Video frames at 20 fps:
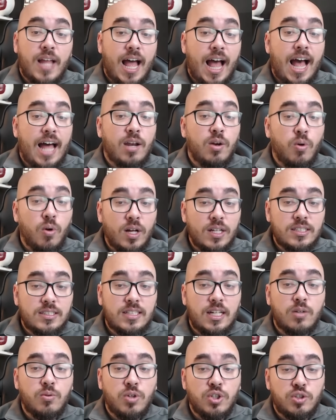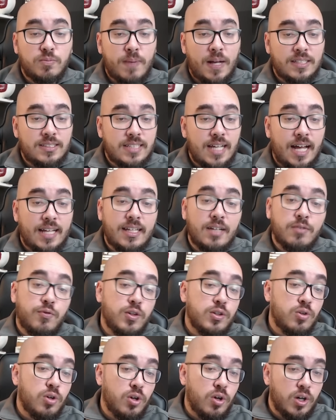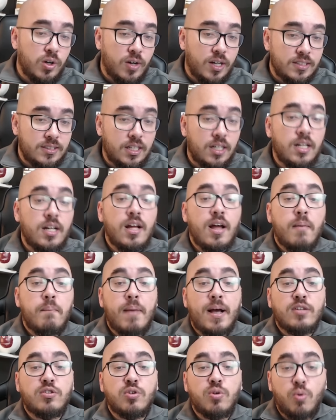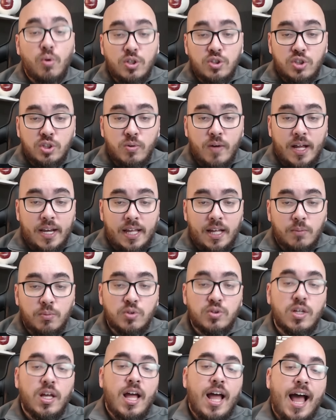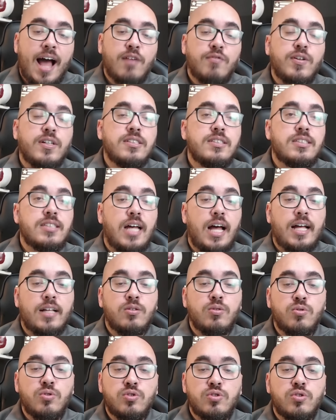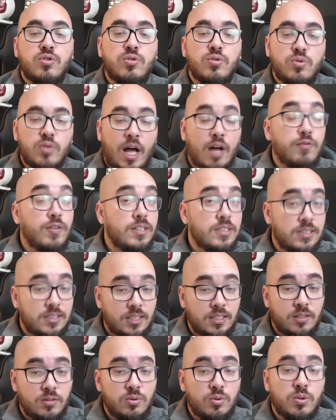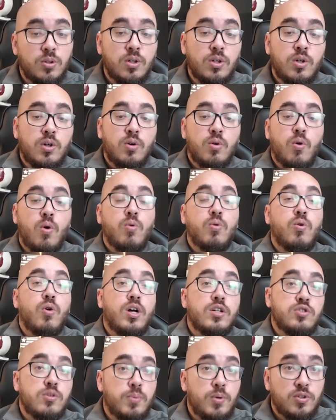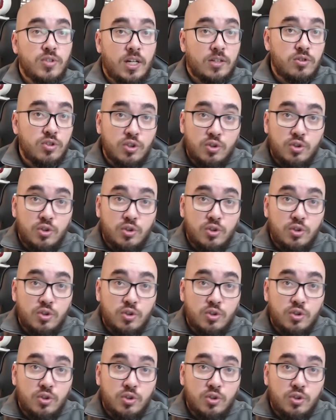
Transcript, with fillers: a nossa noite passada dolorosa, mas continuaremos avançados, avançando com o nosso projeto.